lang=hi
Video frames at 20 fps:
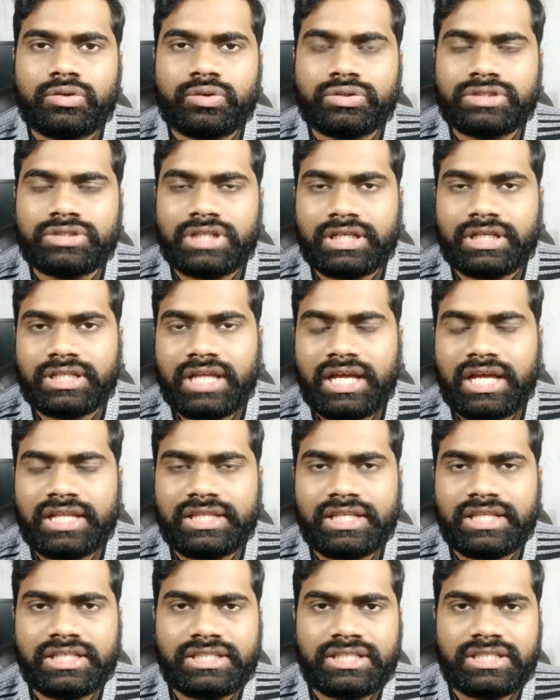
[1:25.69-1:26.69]
हो सकता
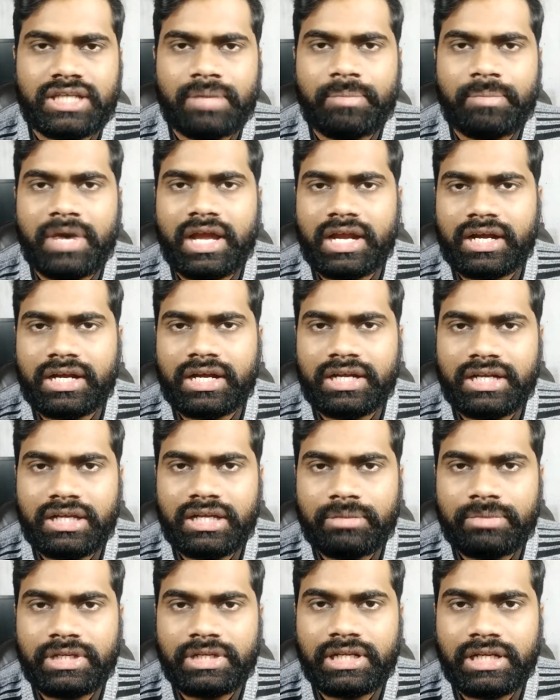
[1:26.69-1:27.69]
है दस या बारह
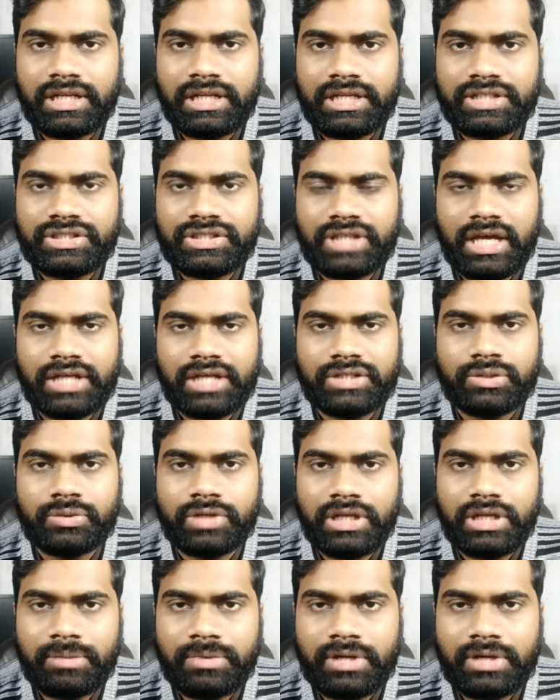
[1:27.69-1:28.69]
घंटे भी ले ले चार्ज
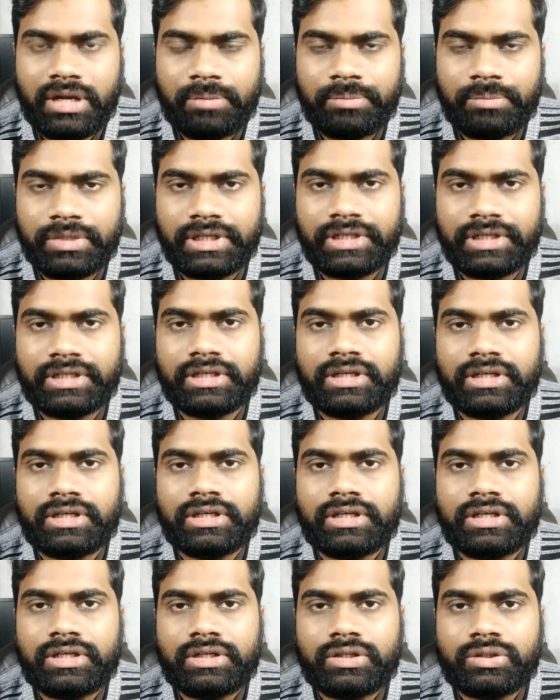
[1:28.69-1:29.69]
होने में कंप्लीट
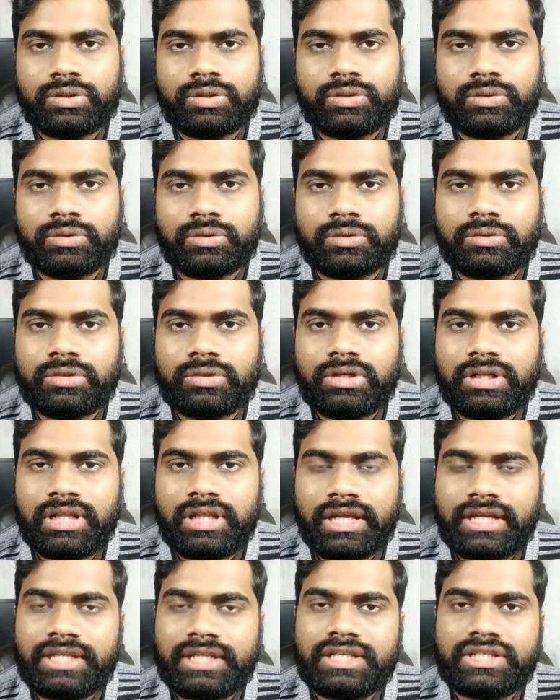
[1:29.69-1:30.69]
तो
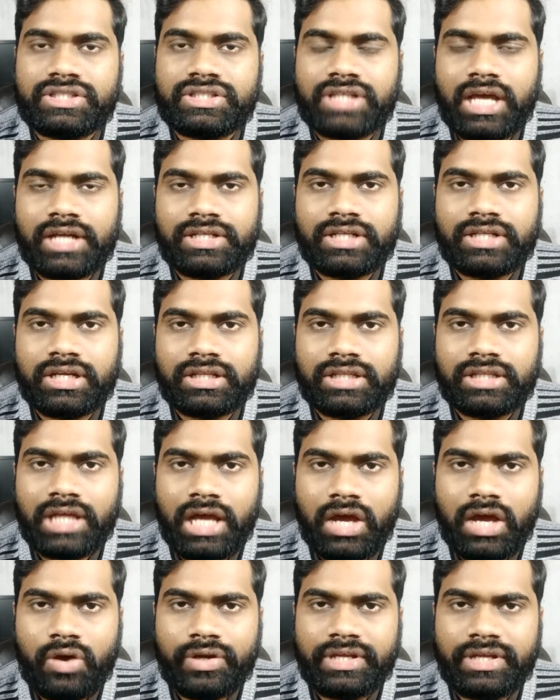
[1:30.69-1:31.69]
लेकिन ये चार्ज करता
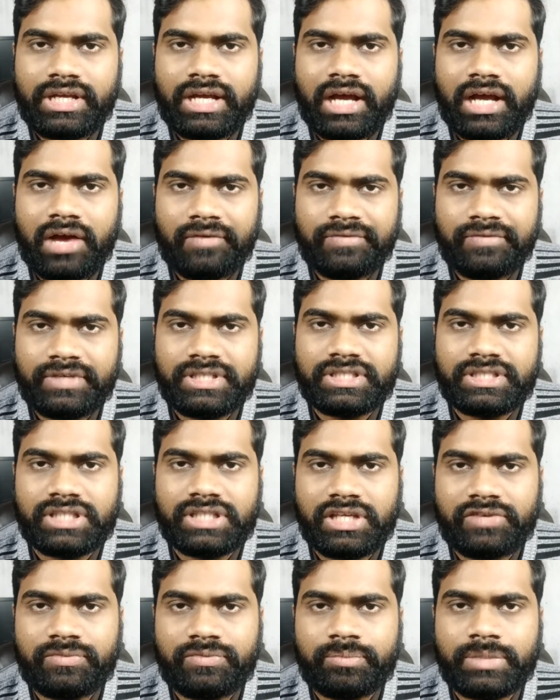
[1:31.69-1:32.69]
है और ये काफ़ी
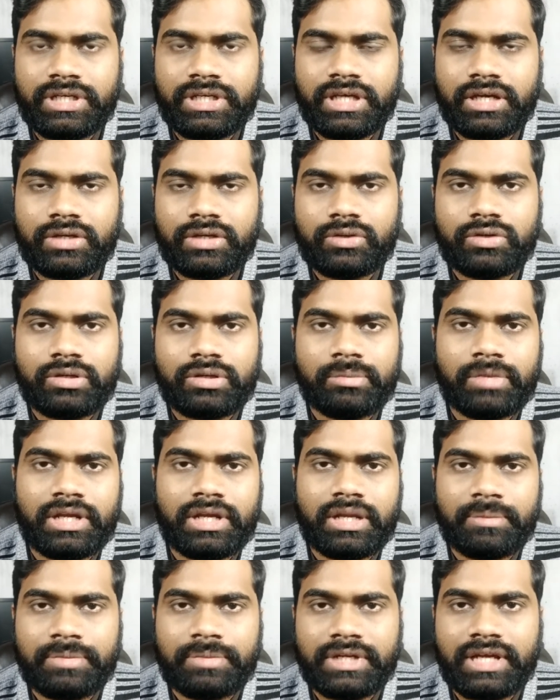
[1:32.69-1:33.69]
सेफ़ भी है क्योंकि
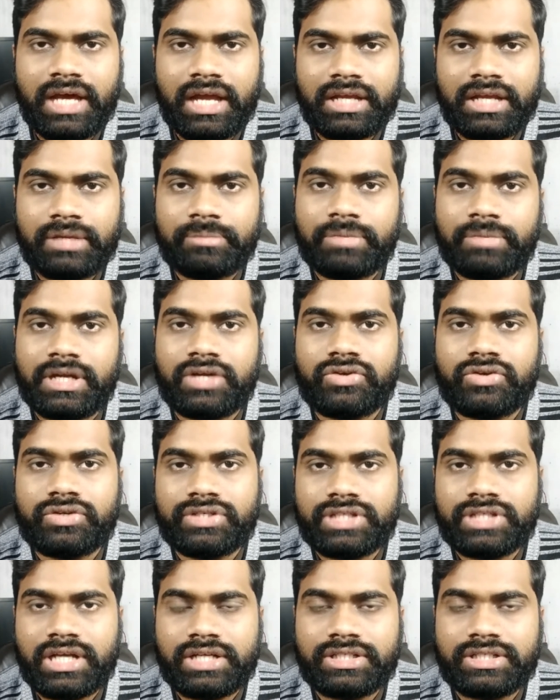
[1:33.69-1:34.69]
मैंने अपनी कार की बैटरी
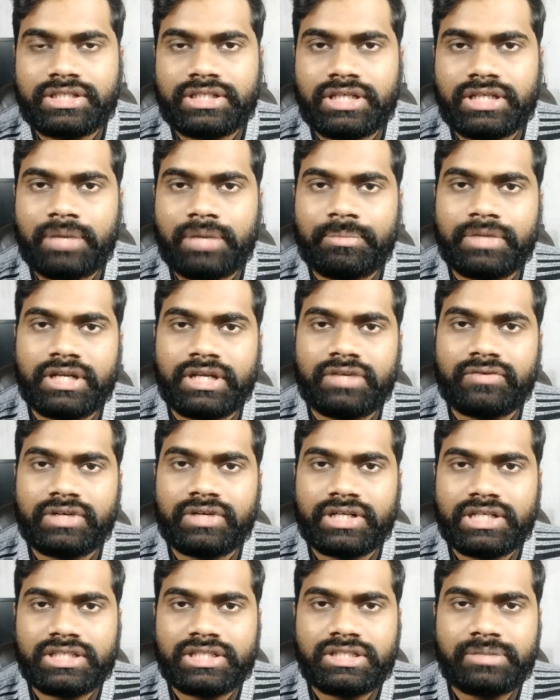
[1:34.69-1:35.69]
चार्ज की है अपने
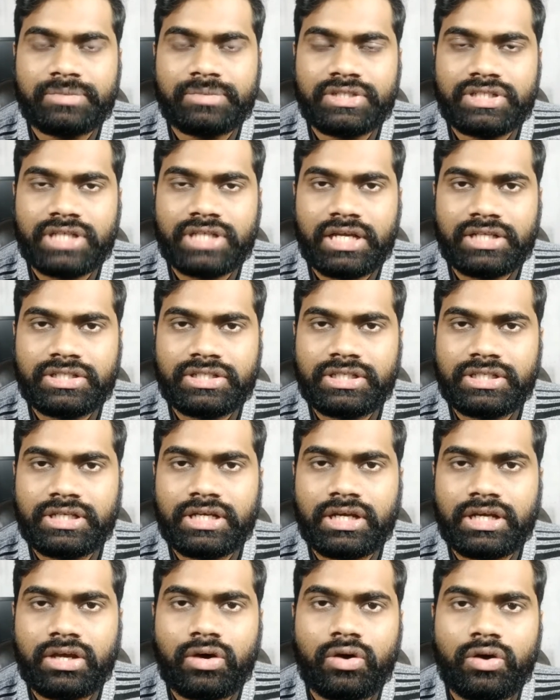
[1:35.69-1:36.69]
इन्वर्टर से भी चार्ज की
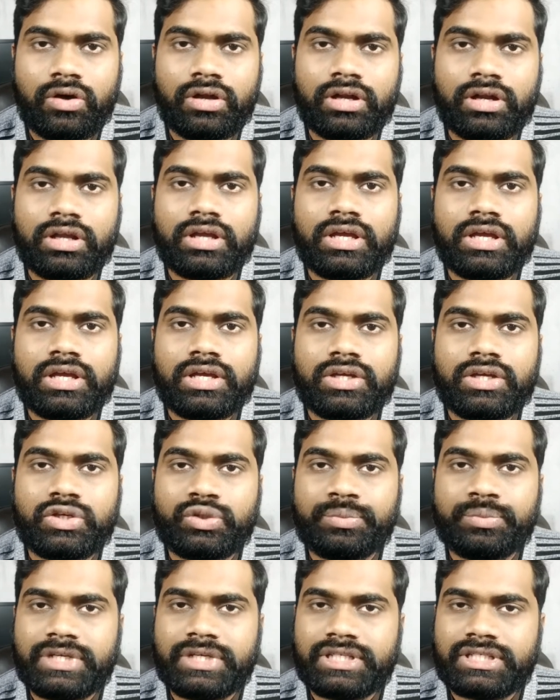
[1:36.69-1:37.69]
है और
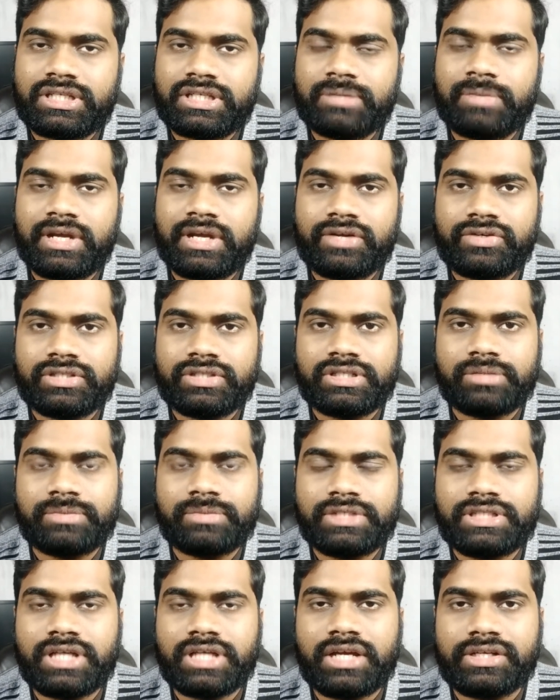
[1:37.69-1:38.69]
यूपीएस की बैटरी से
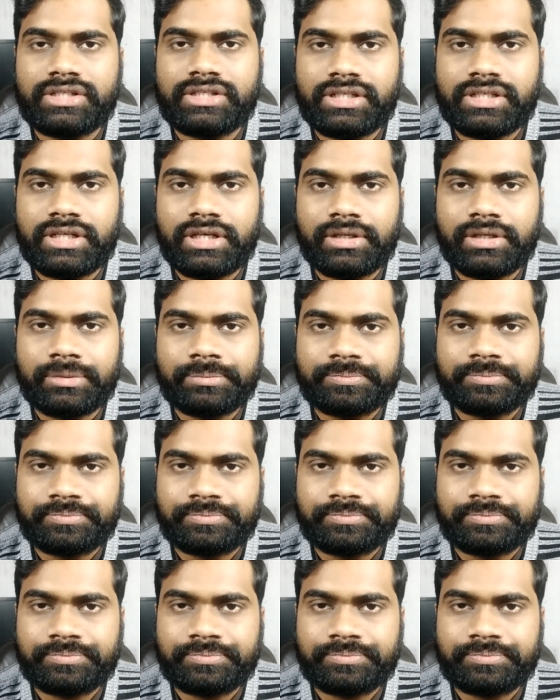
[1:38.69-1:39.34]
भी चार्ज की है